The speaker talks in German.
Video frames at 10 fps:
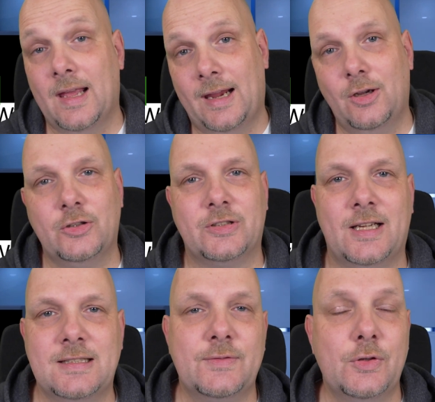Hey Leute,
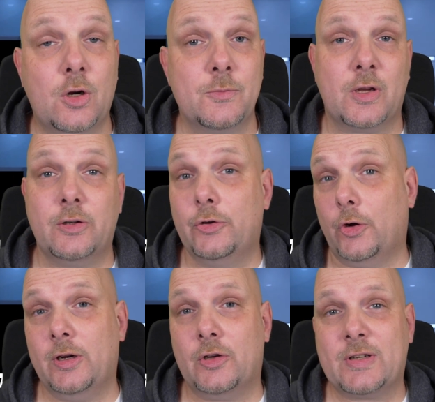herzlich willkommen zu einer
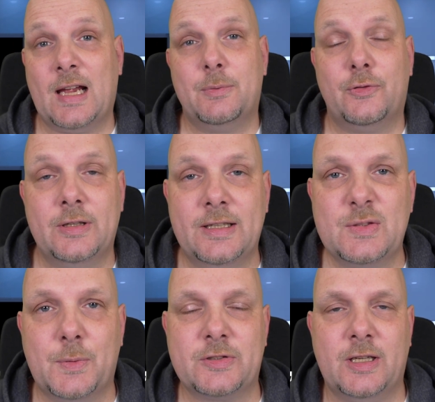neuen Ausgabe von
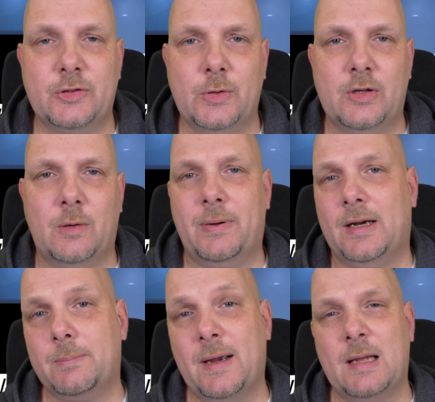Xbox Aktuell
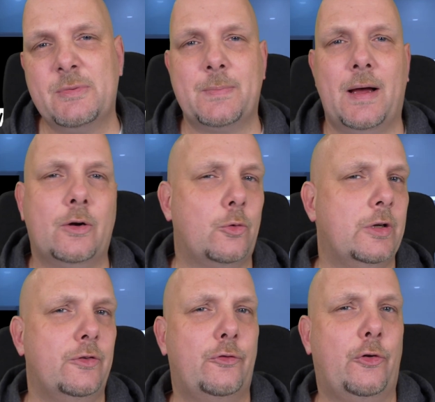Kompakt. Mein Name ist Marc
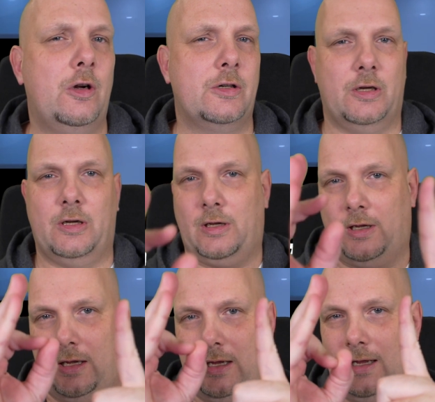und in
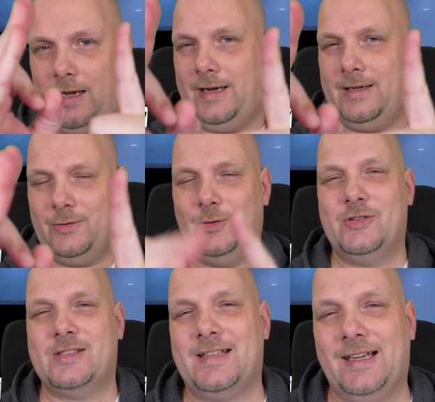Folge
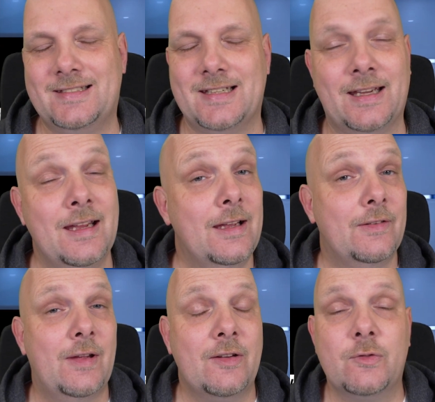61
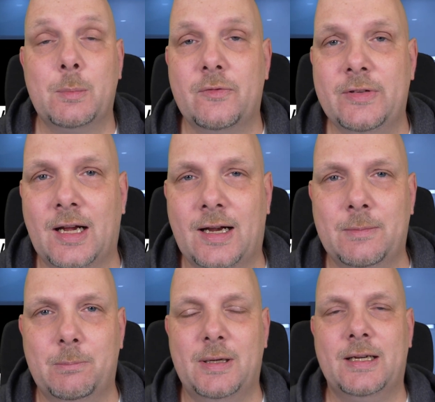werfen wir mal wieder
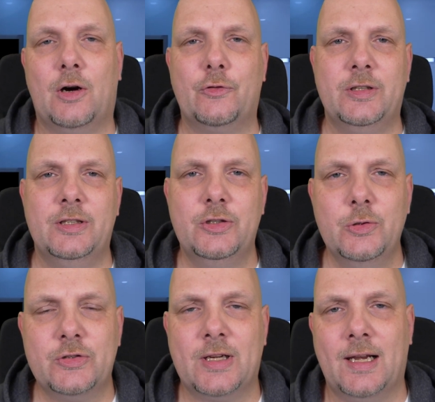einen Blick auf die
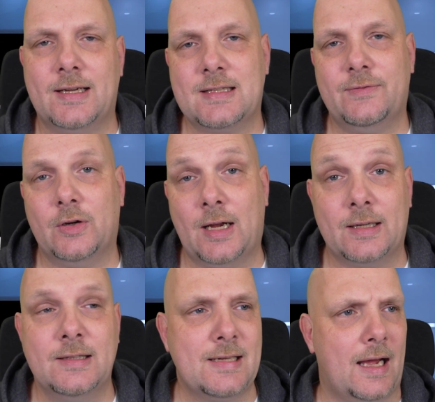News-Highlights der
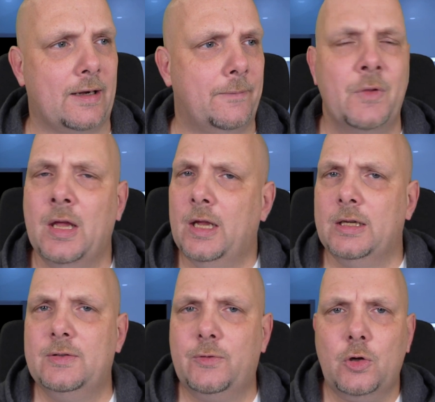vergangenen Tage.
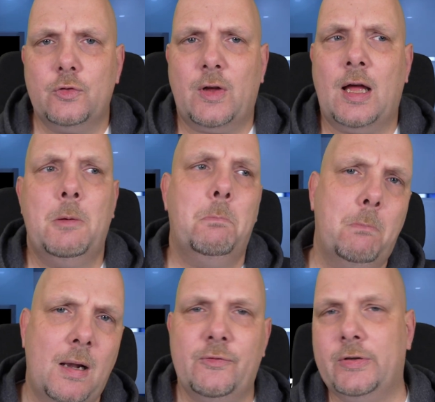Die Woche war
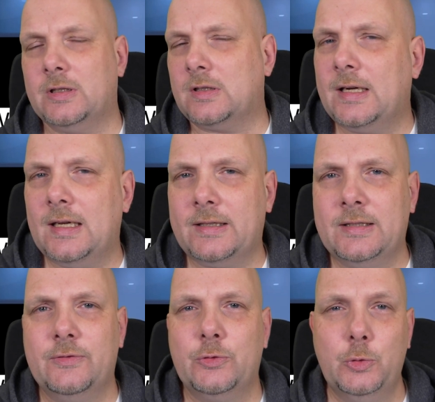mal wieder
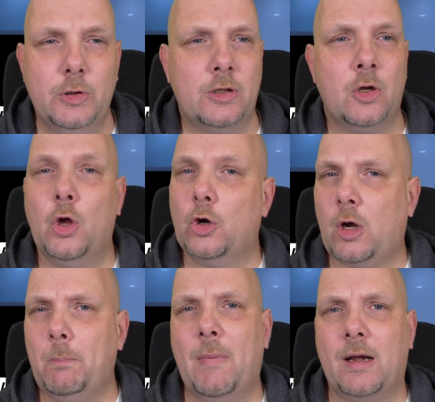relativ ruhig,
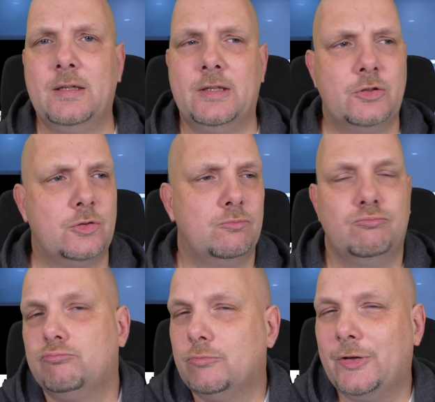kommt mir allerdings
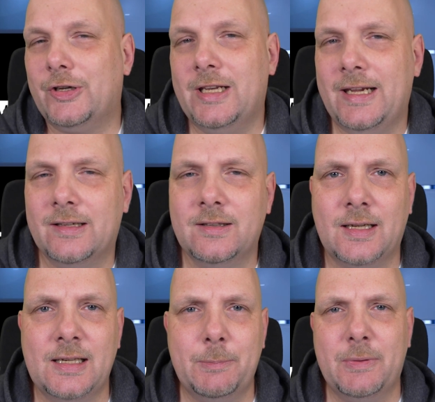gelegen,
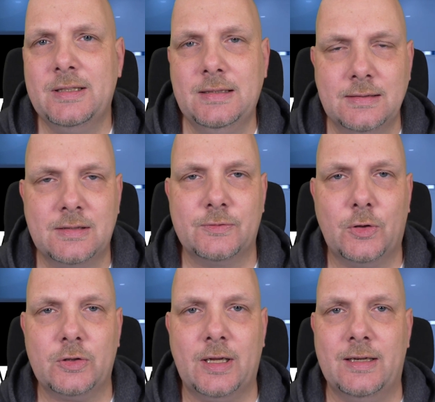denn ich bin dieses
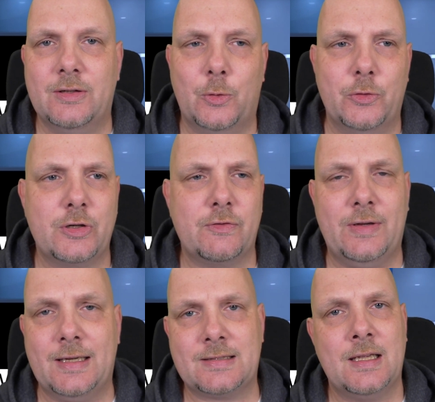Wochenende
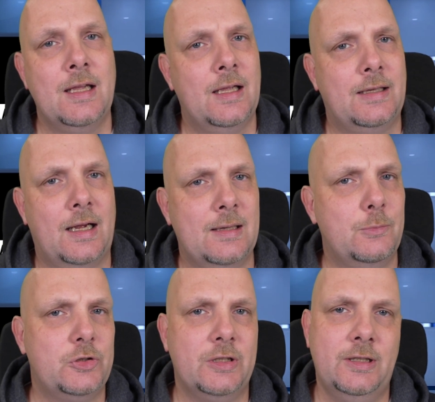unterwegs. Daher
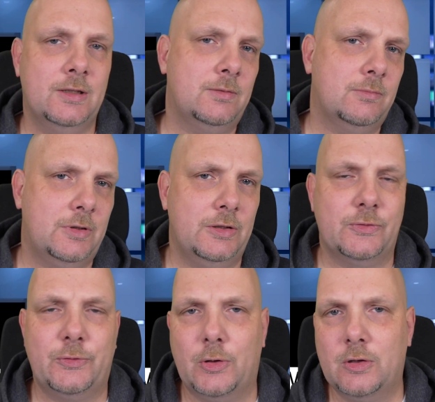muss ich hier
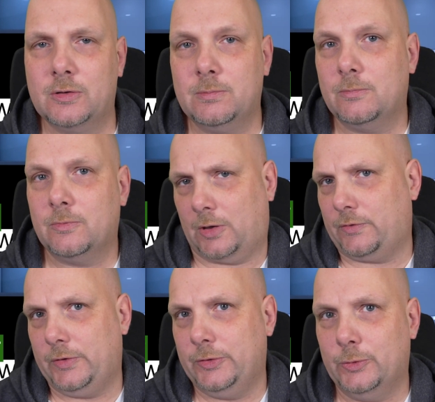diese Folge
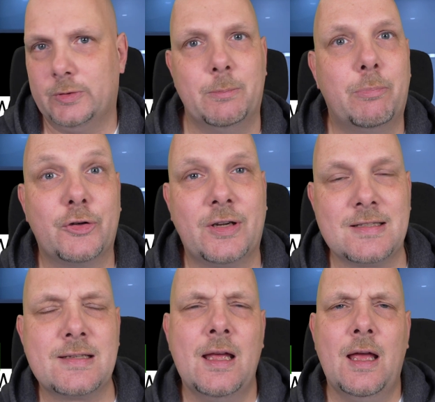das Video, den
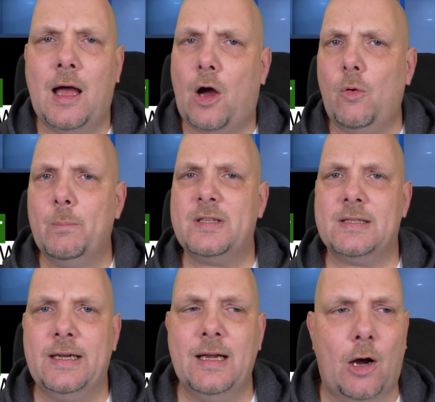Podcast, auch ein
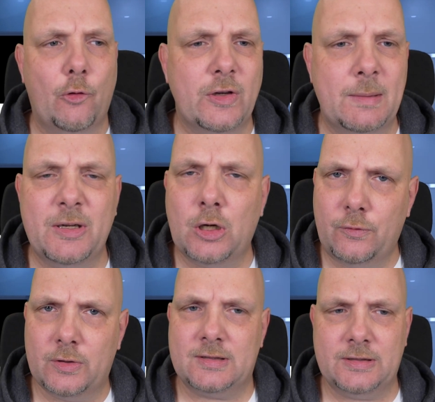bisschen eher aufnehmen. Ich
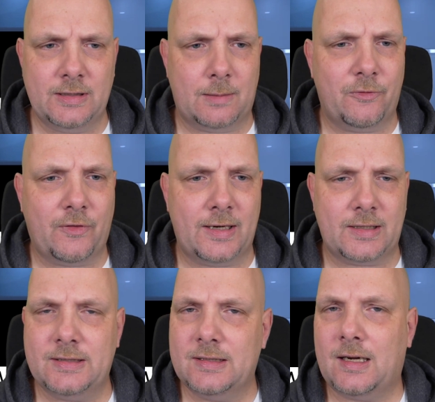hoffe, dass ich am
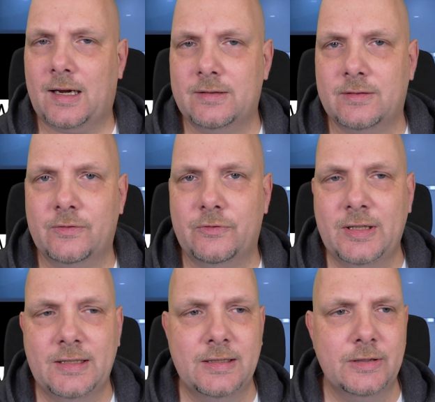Freitag hier keine
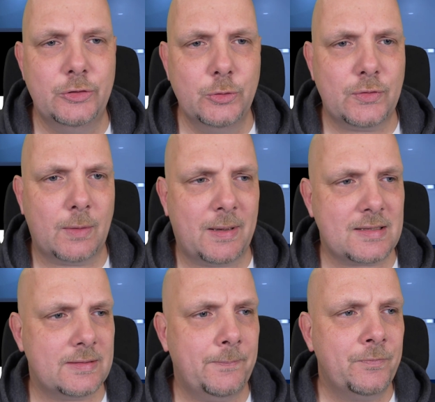wichtige News
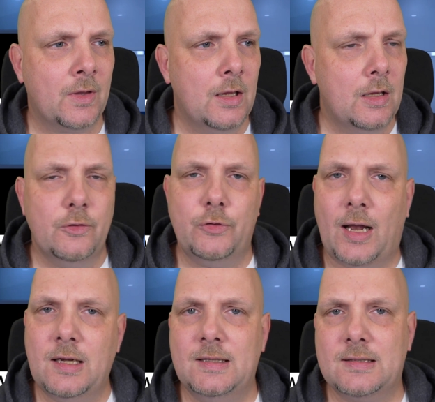verpasse.
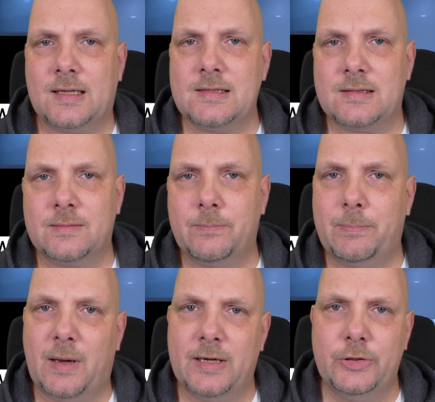Für alle, die das Ganze
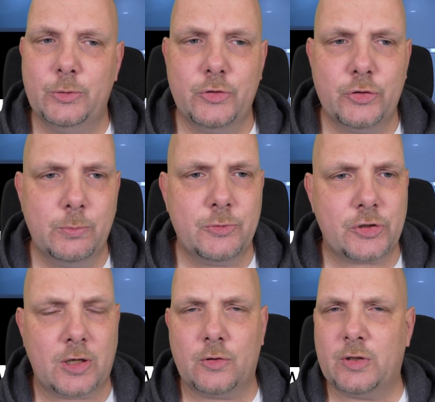bei YouTube
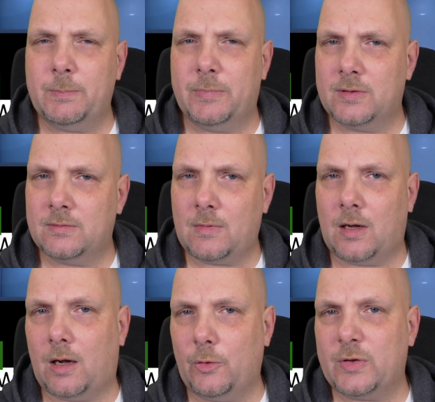schauen, ich bin
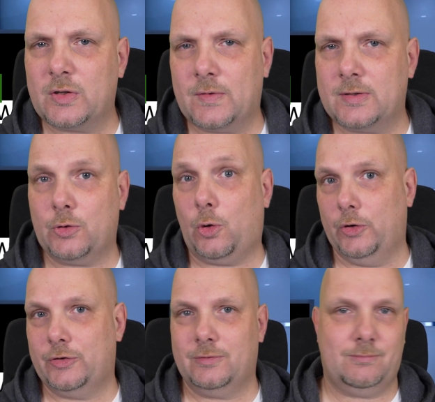ausnahmsweise
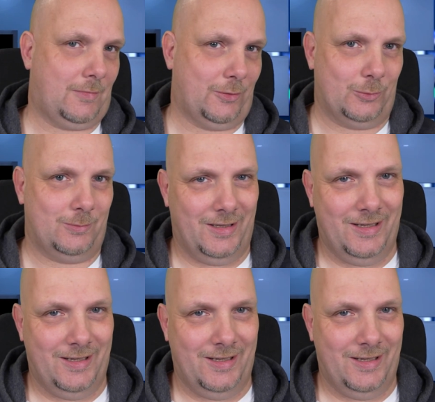heute, also